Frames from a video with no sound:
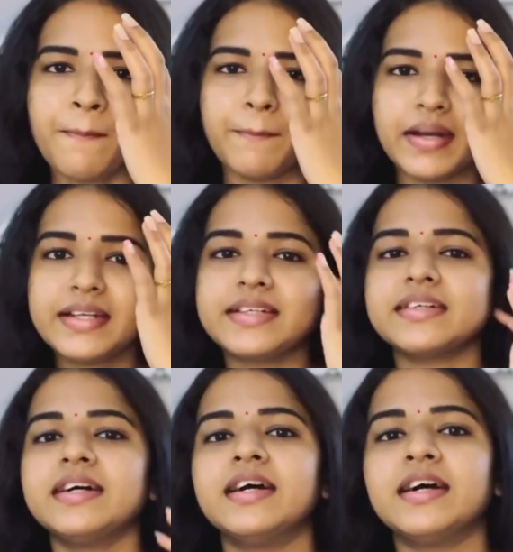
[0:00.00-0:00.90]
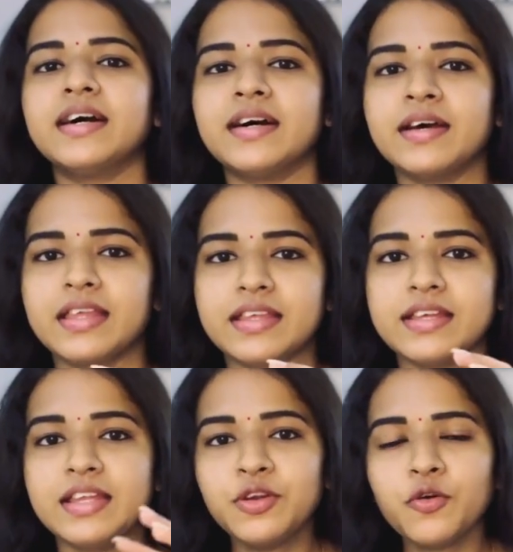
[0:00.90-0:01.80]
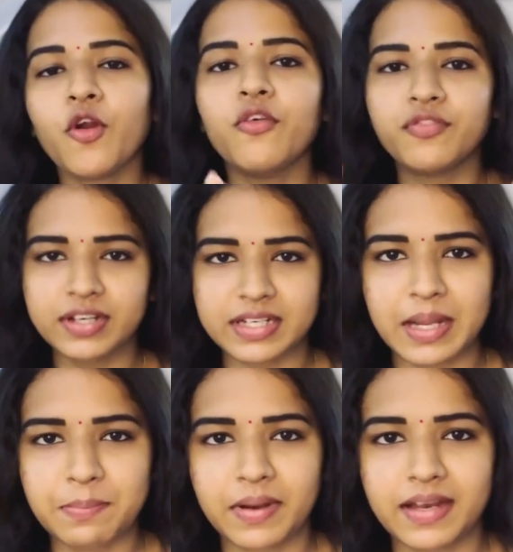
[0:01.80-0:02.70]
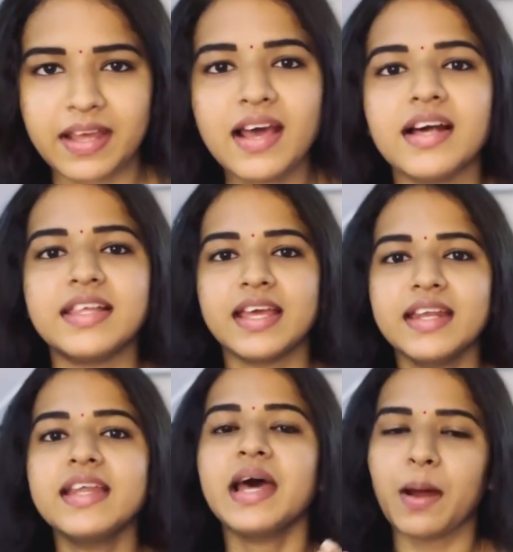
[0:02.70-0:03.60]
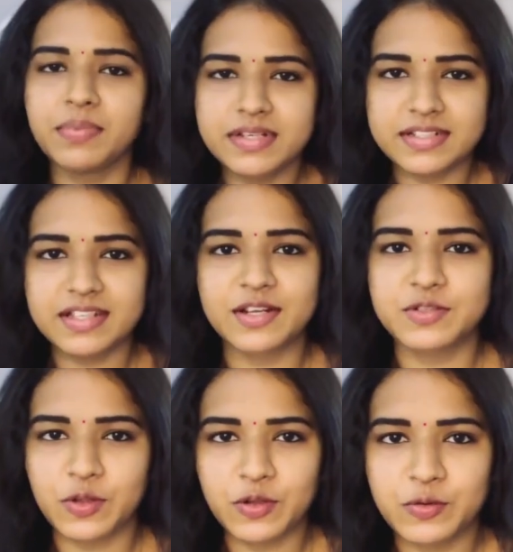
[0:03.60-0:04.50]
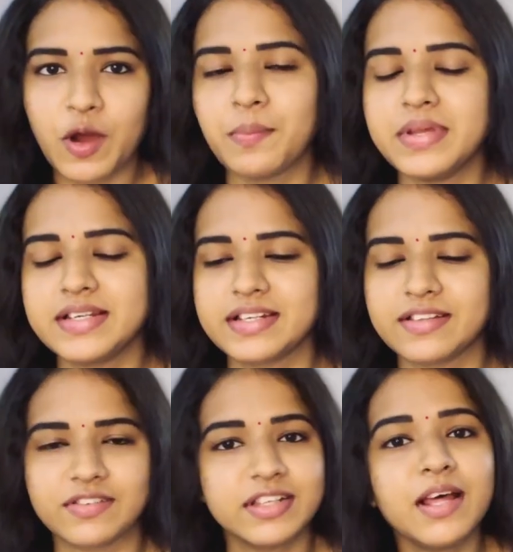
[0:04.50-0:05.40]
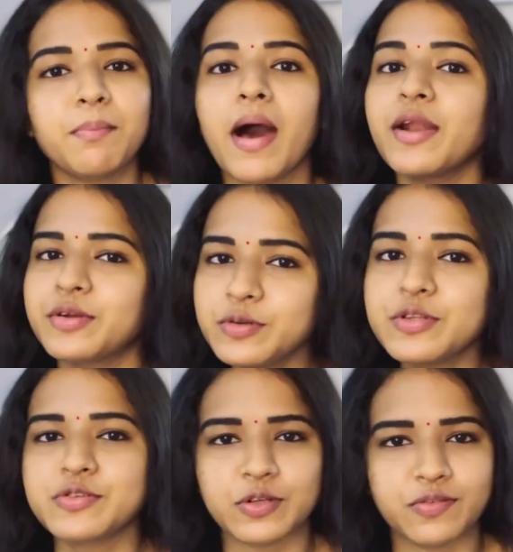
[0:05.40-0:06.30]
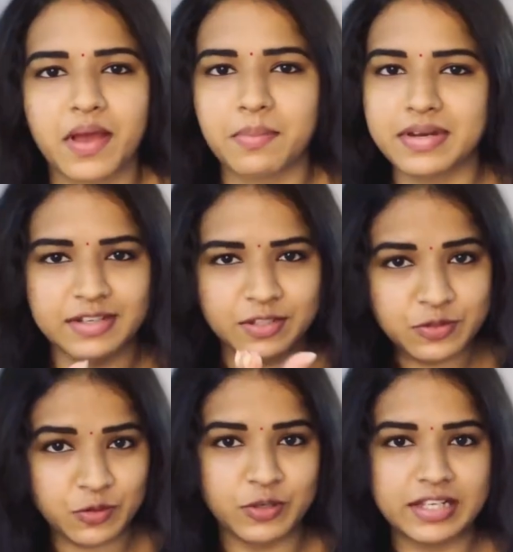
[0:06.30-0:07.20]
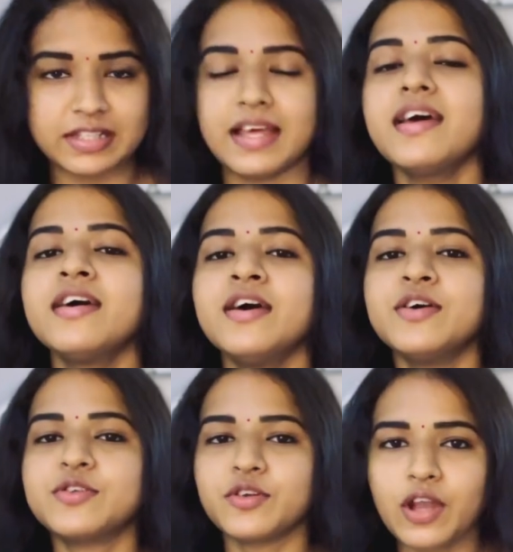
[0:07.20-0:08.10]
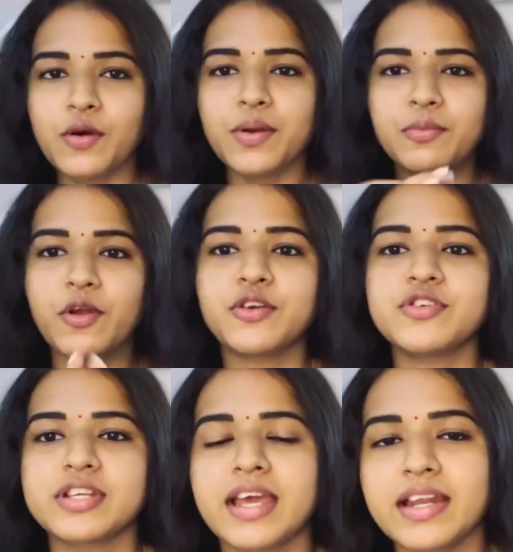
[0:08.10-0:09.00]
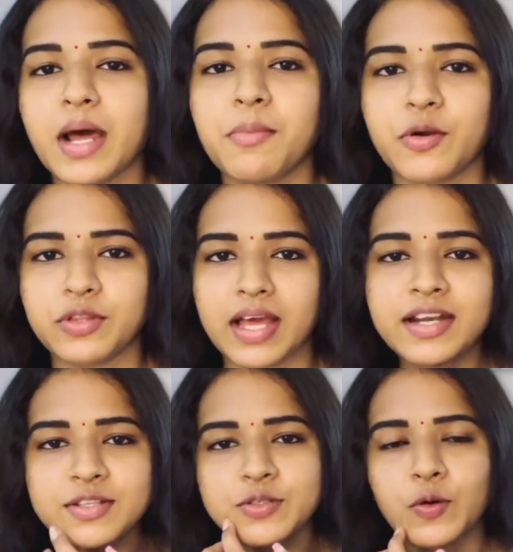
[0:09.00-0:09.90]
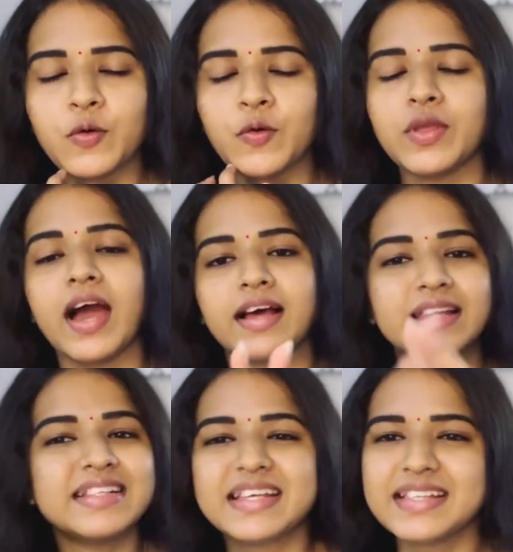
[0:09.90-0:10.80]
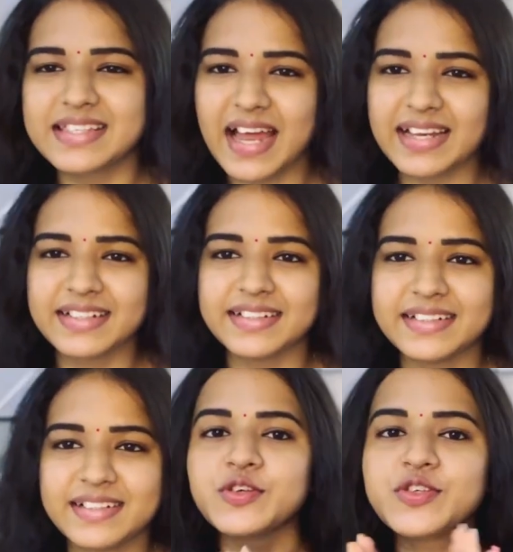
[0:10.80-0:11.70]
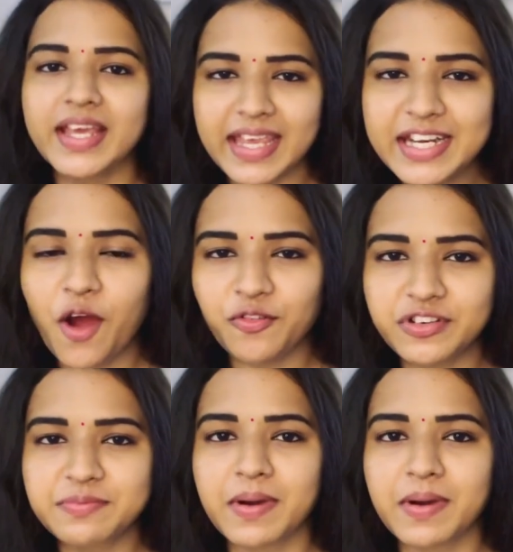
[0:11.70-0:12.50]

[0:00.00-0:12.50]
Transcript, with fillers: பட் இன்னொரு அவுட்ஃபிட் ட்ரை பண்ணேன் அது என்ன அப்படின்றத நான் சொல்லணும் அப்படின்றது வந்து நான் பார்ட் டூவில் சொல்லுவேன் அப்படின்றதையும் சொல்லியிருந்தேன் ஸோ நவ் ஐம் கோயிங் டு ஷேர் அபவுட் தட் ஸோ யா லெட்ஸ் கெட் ஸ்டார்டட் ஸோ செகண்ட் அவுட்ஃபிட்